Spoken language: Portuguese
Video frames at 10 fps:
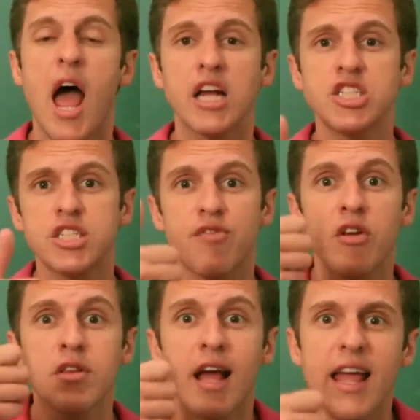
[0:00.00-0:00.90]
A gente está
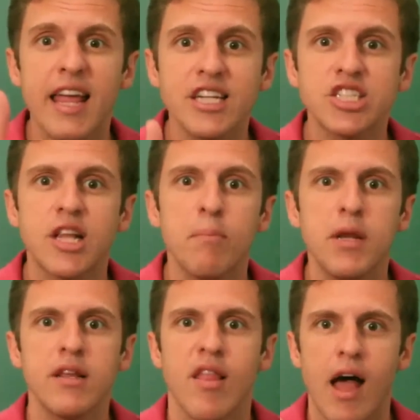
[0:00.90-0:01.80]
falando da
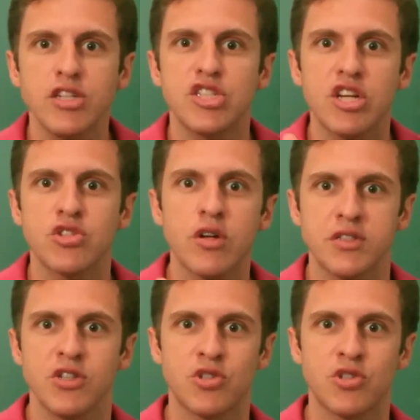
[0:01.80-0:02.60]
estabilidade das nossas